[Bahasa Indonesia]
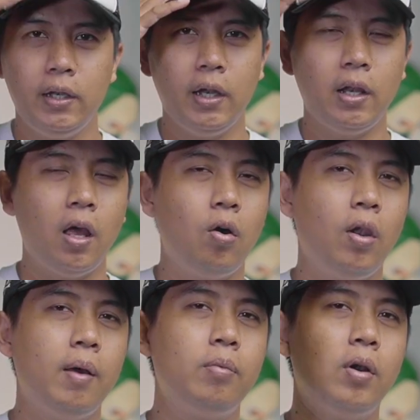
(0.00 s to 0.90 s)
Ini adalah
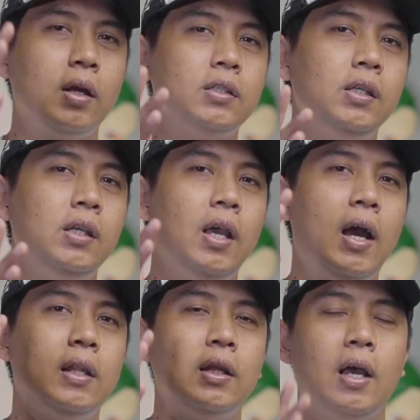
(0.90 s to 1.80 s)
kolaborasi
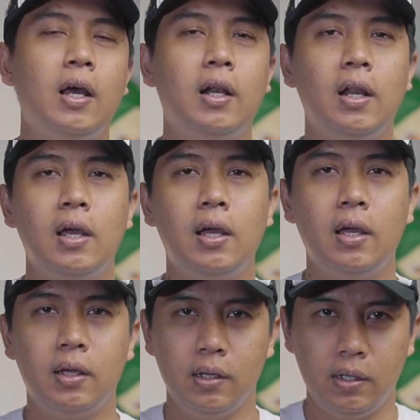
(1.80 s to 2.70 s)

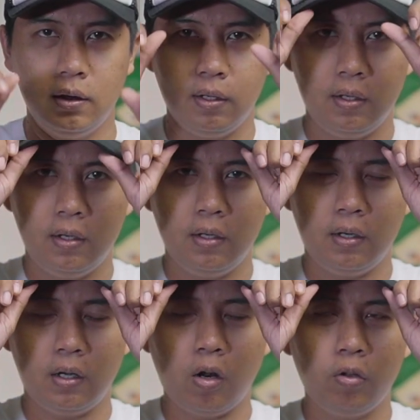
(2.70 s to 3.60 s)
antara uh, eh,
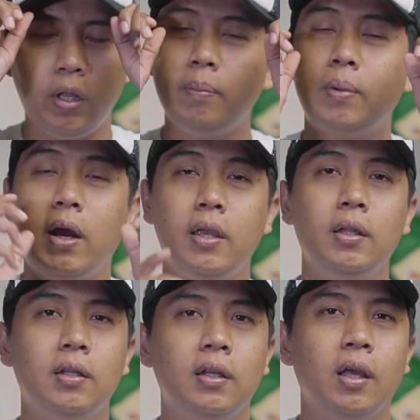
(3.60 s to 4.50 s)
Rautep
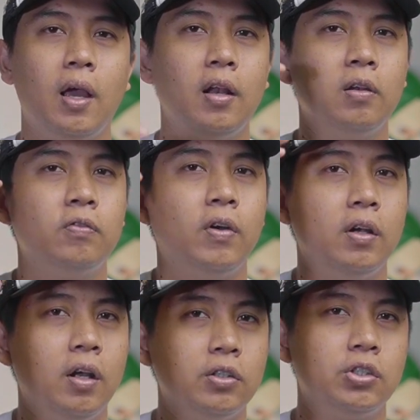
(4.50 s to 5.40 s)
Riot dengan
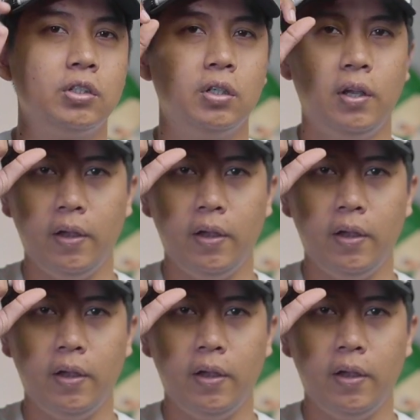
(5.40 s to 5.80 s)
Van Dutch